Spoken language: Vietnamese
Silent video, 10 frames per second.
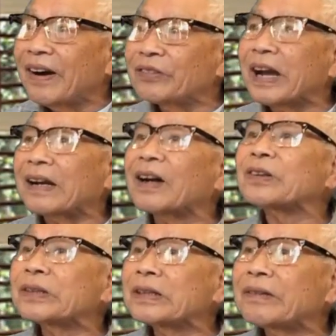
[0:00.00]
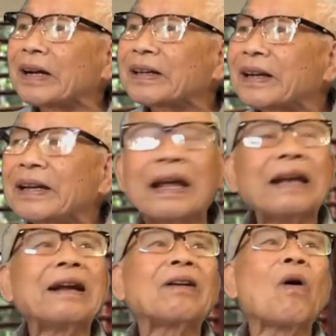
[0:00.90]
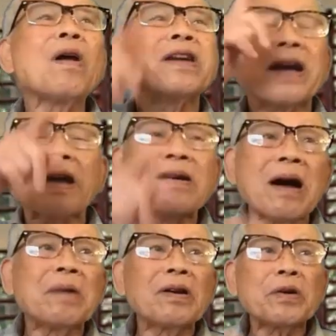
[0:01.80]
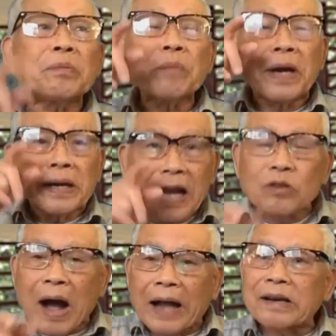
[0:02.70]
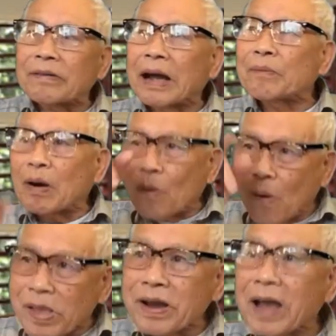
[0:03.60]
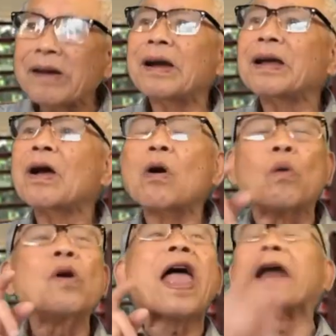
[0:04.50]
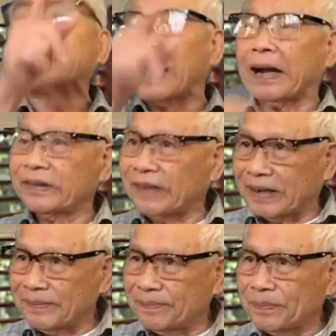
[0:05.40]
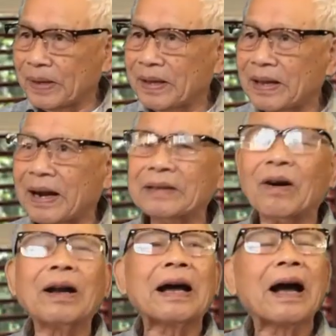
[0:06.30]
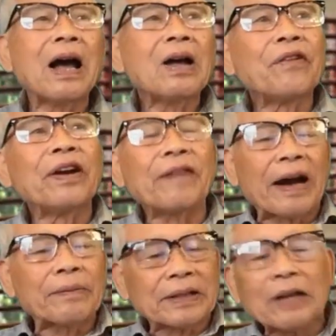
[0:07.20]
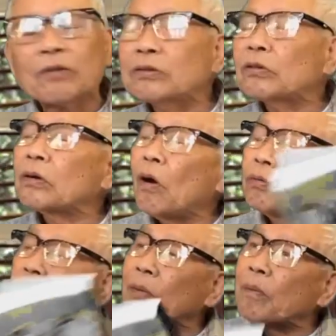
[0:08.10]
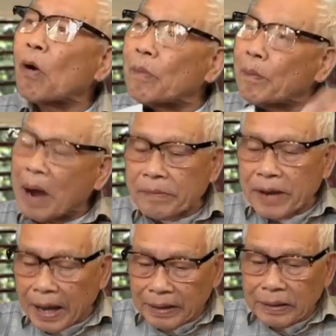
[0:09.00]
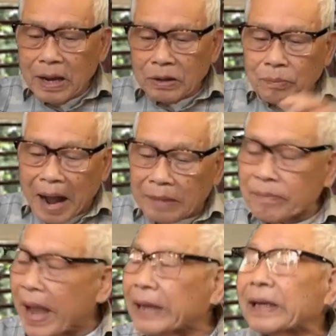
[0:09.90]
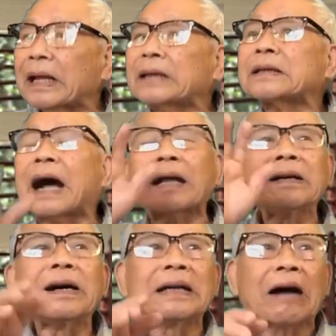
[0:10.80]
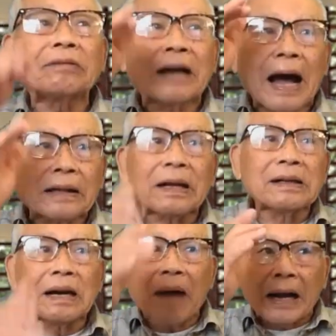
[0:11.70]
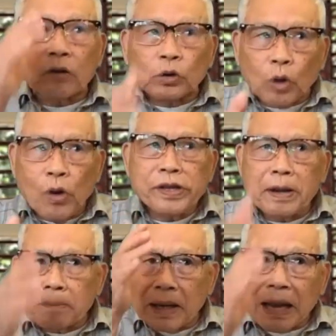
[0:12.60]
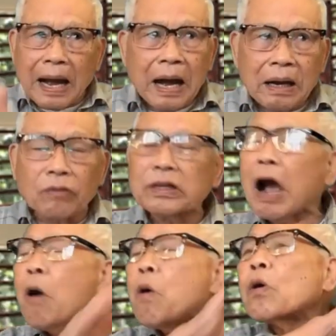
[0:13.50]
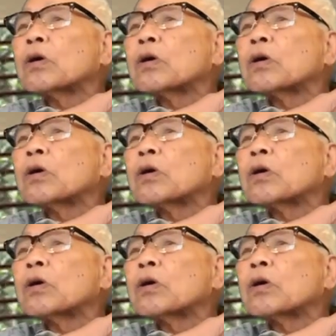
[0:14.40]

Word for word: ông trả lời tôi như vậy. Thế thì có những cái người mà nó bị đe dọa như vậy, mà có những cái người cũng hèn hạ như vậy đó. Đó là vì vậy mà sách của chúng không được phổ bày biện. Rồi bạn bè thì tất cả những người nào đã từng là bạn của tôi nhưng mà là Công giáo